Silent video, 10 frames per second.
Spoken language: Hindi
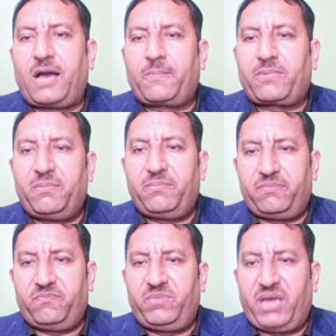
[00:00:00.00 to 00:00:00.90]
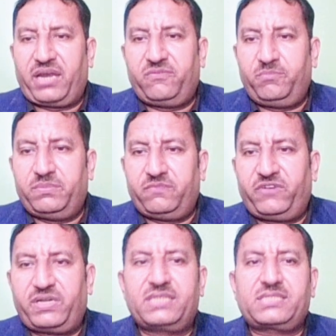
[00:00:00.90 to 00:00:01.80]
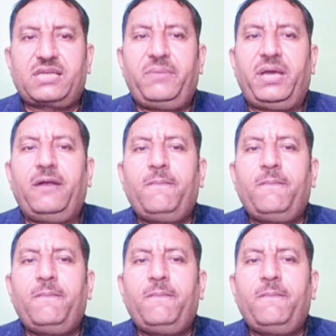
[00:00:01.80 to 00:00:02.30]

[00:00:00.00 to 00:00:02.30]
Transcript: आपका मैार फिटनेस का मैार